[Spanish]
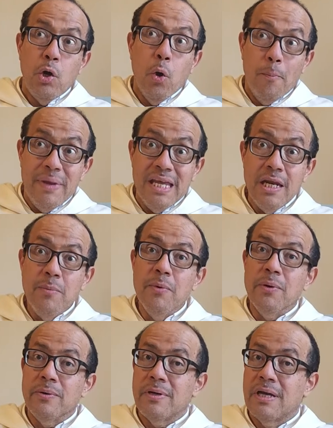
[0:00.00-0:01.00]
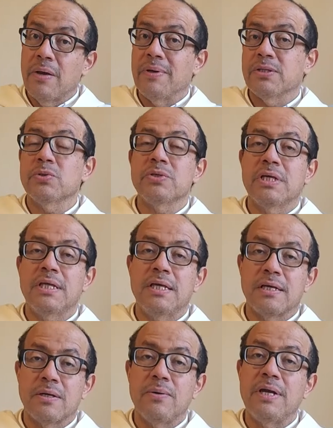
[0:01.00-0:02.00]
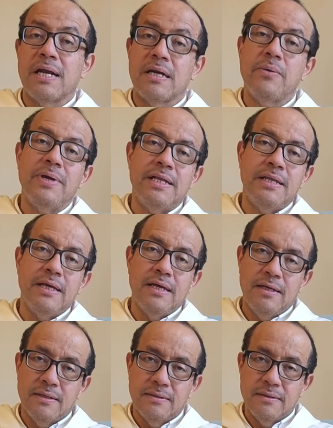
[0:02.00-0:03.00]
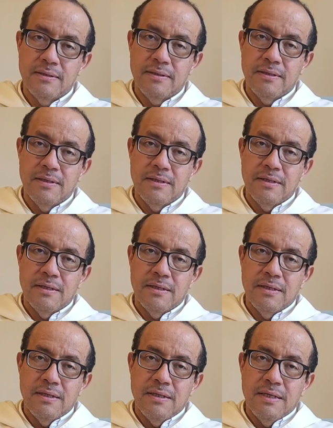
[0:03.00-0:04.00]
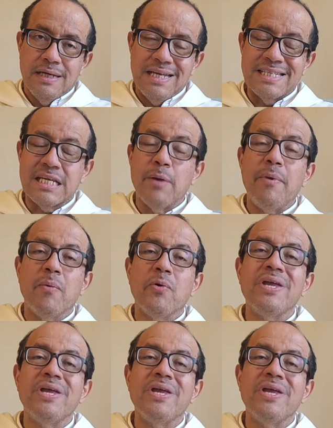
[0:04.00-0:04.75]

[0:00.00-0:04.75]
Lo mínimo que va a suceder con la rebeldía es que me